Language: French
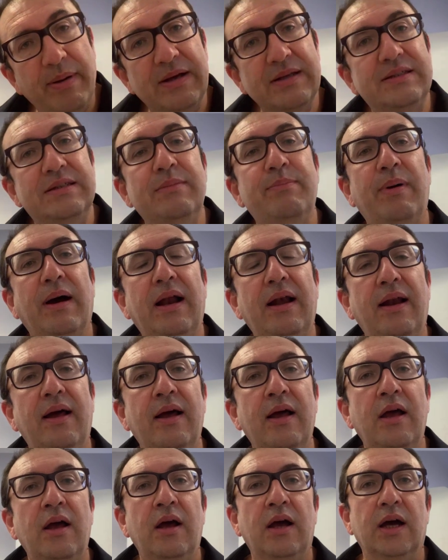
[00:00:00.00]
principal,
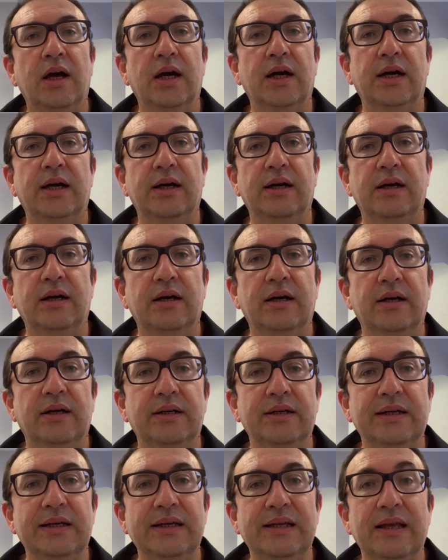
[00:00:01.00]

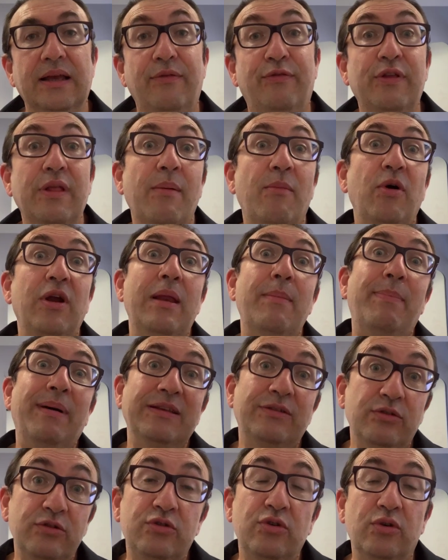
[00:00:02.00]
euh, et finalement il n'est pas
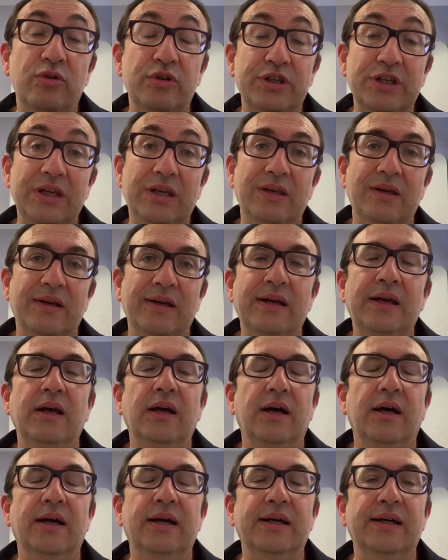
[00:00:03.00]
sociologique,
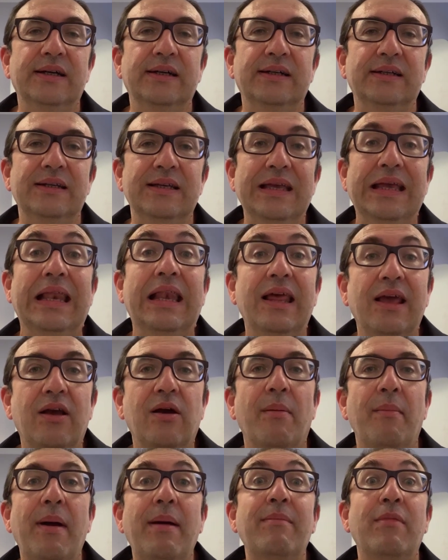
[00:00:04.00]
euh, il est
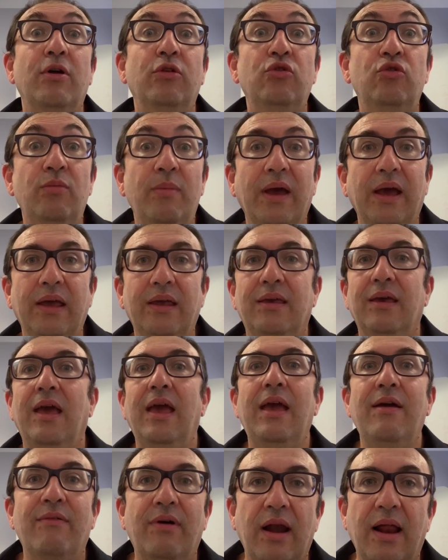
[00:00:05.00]
quand même numérique.
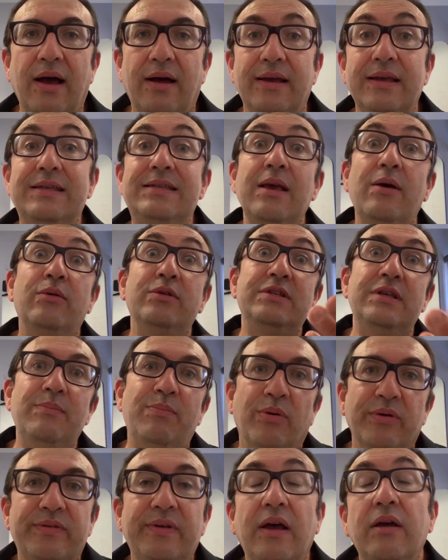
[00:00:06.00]
Et voilà. Et c'est aussi
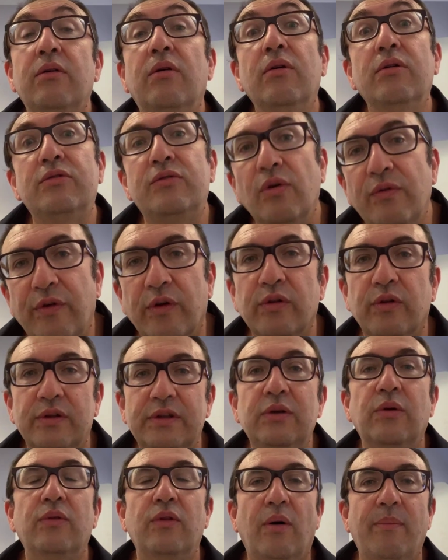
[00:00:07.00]
pour ça que ce
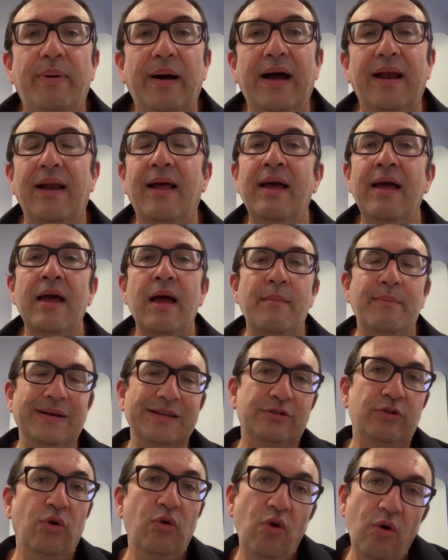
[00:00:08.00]
vendredi, on en parle.
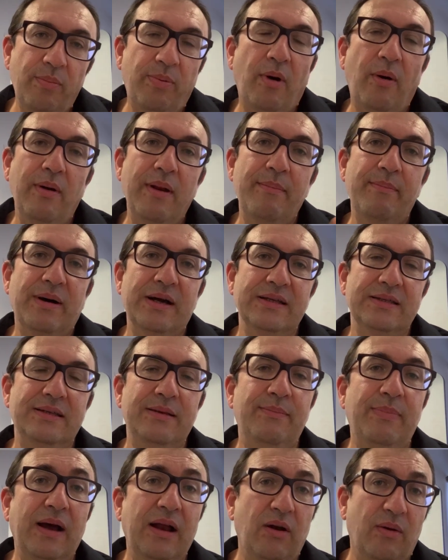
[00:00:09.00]
Parce que le problème
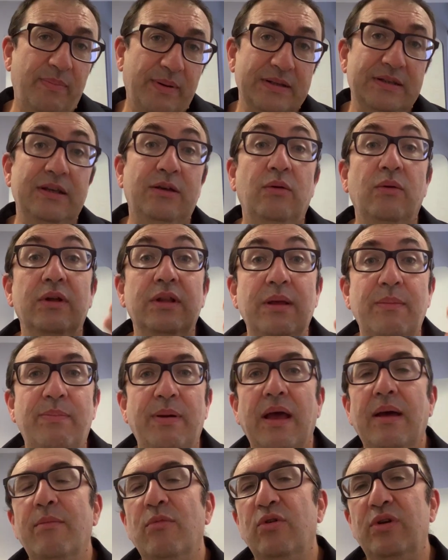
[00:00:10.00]
principal, en particulier des
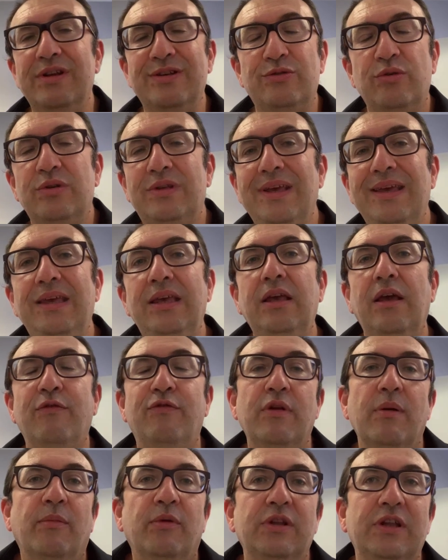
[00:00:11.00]
PME, des ETI et
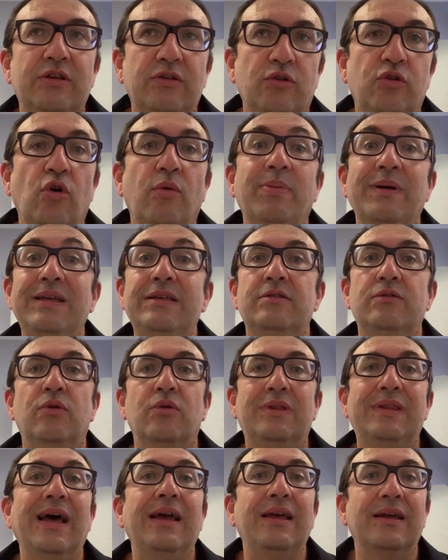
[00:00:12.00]
finalement des entreprises de
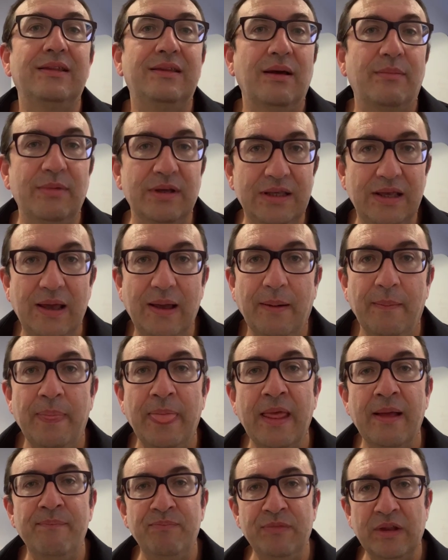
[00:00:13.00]
taille intermédiaire,
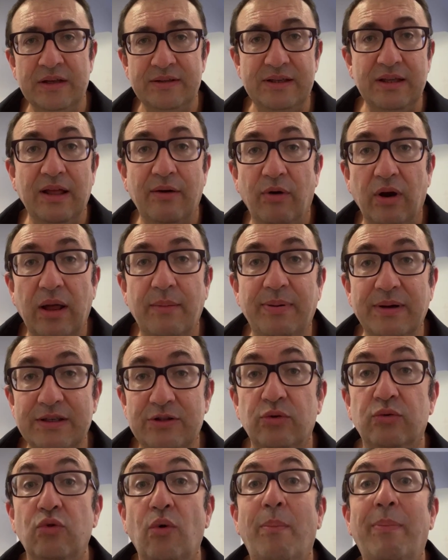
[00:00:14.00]
c'est d'avoir
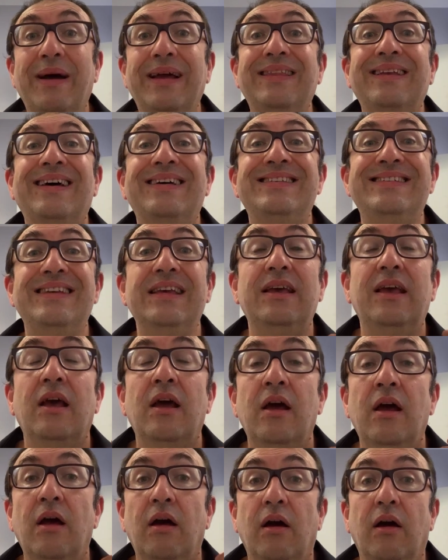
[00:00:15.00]
l'impression de ne pas être assez,
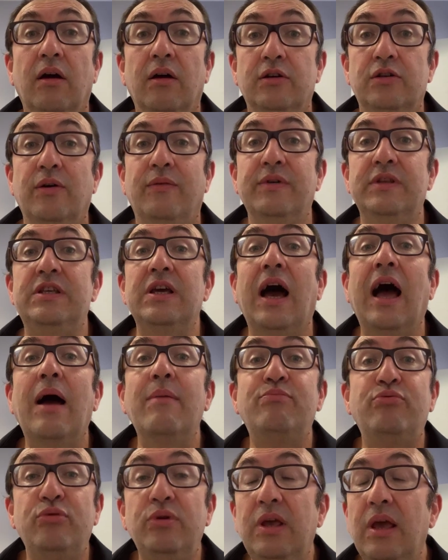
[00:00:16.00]
euh, j'ai envie de dire,
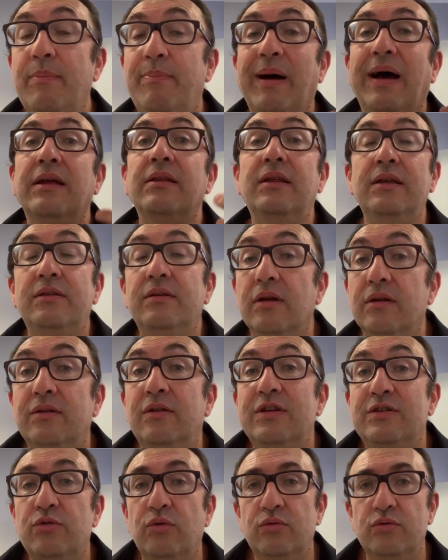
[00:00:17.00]
appuyé par des,
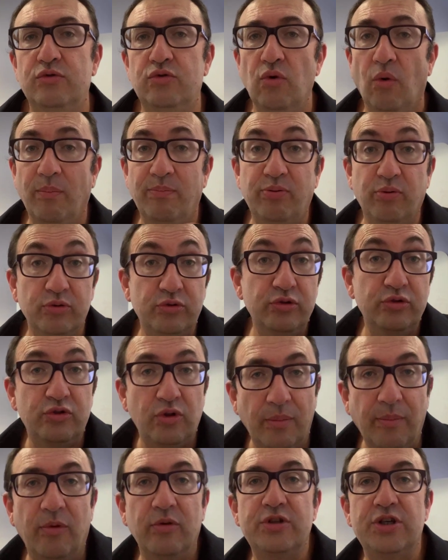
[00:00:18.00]
solutions pour
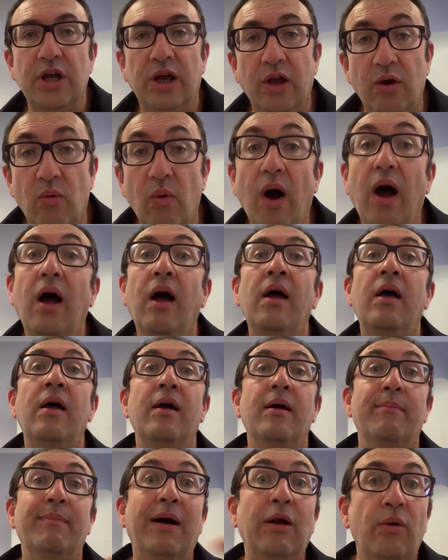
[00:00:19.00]
justement gérer quoi
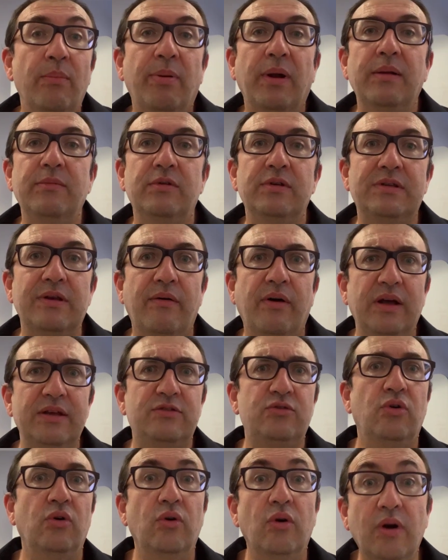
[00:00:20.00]
bah, Le problème de savoir
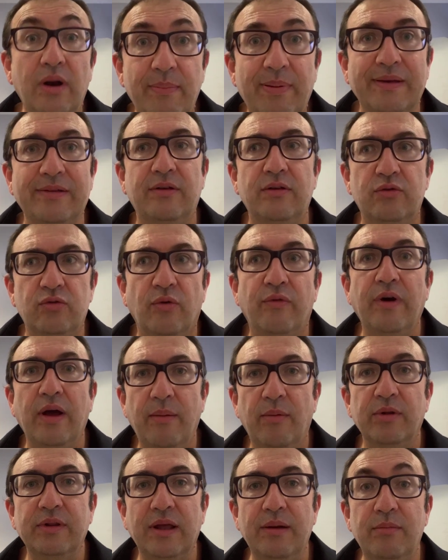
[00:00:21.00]
est-ce que les personnes sont
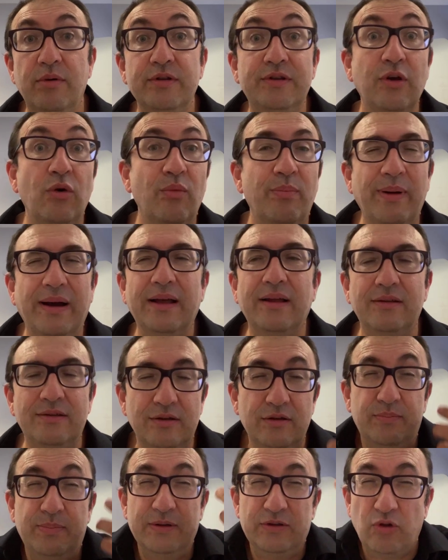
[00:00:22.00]
vraiment en train de bosser ou pas, cette
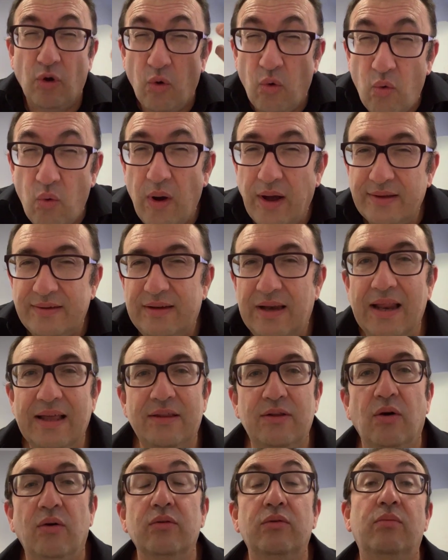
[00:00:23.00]
espèce d'angoisse
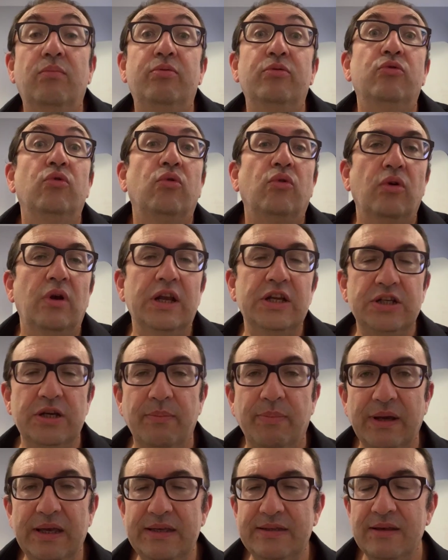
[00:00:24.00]
latente plutôt que de lâcher
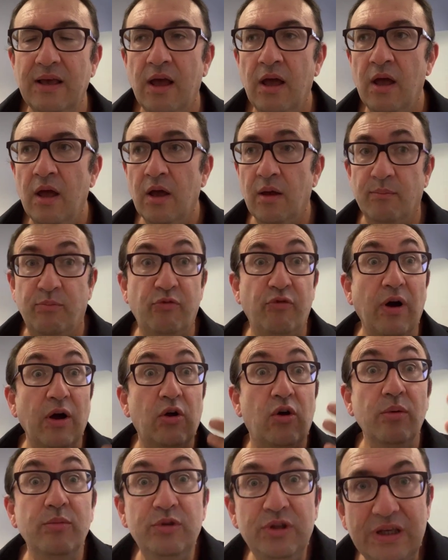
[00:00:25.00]
prise. Pouvoir
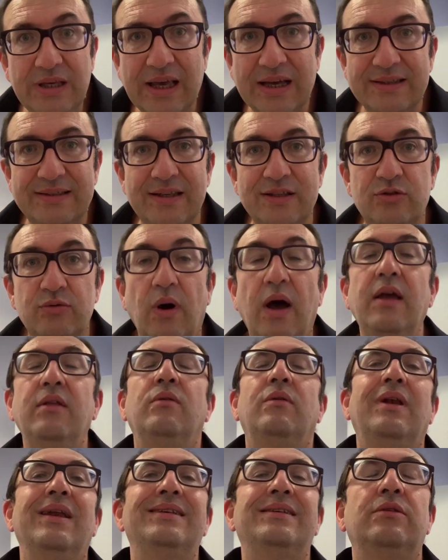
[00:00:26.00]
communiquer à ses ouailles,
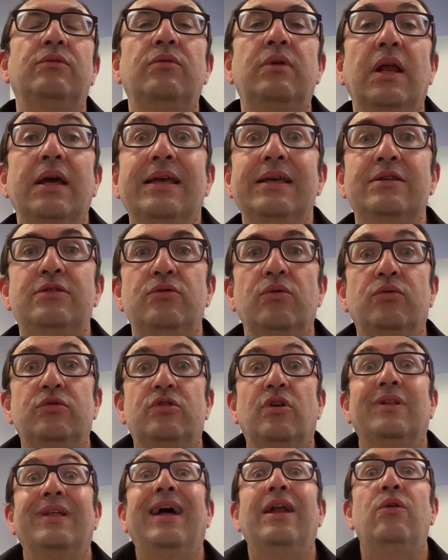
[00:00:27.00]
donc là c'est toute la question
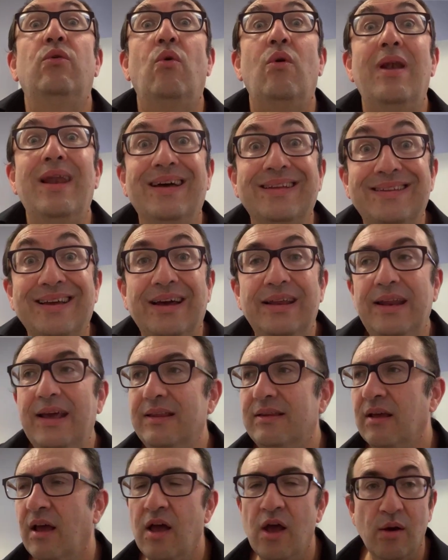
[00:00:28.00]
centrale de
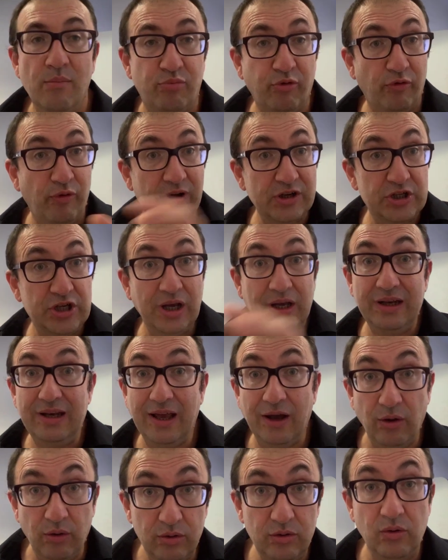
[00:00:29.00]
l'intranet. Pouvoir gérer
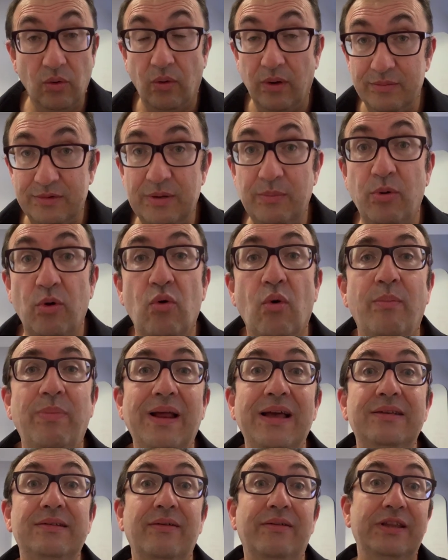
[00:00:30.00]
des réunions un petit peu
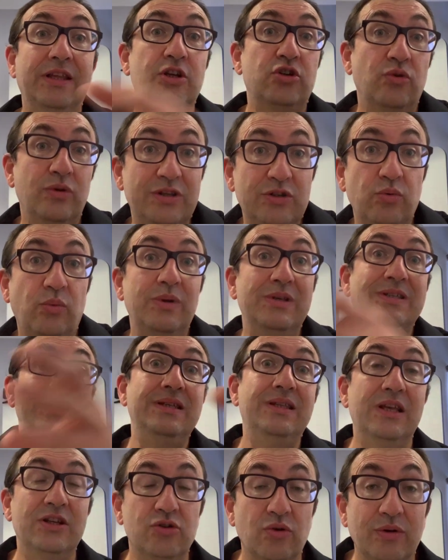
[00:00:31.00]
complexes avec des gens qui sont ici,
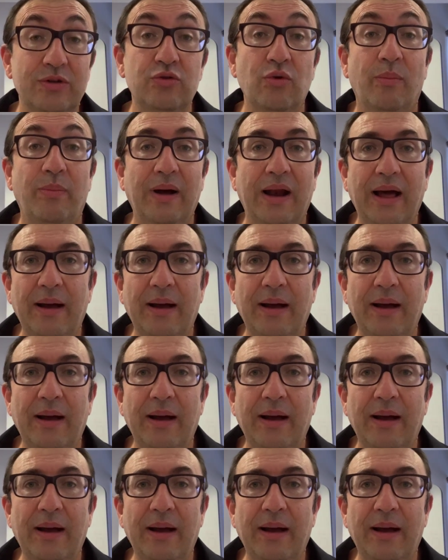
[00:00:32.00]
des gens qui ne sont pas